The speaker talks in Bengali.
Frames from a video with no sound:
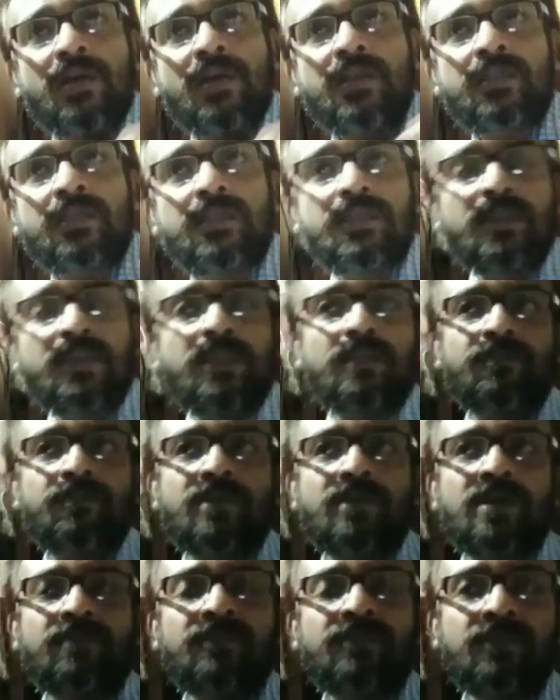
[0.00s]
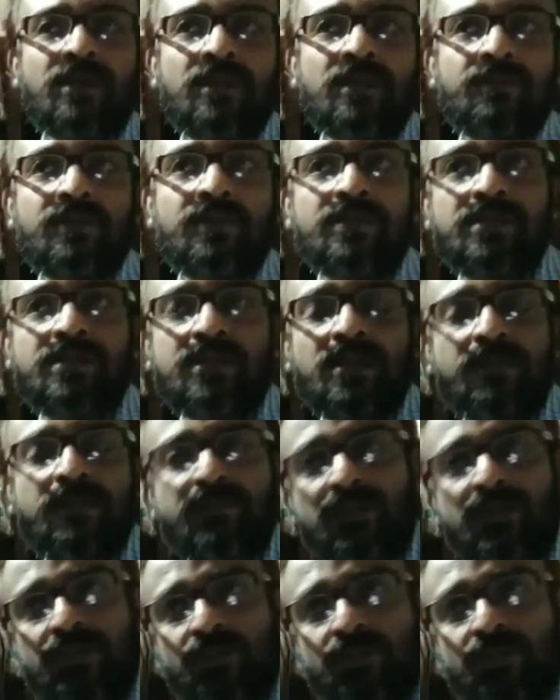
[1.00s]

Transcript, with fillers: পাখিকে আমি বারবার যেটা আপনাদের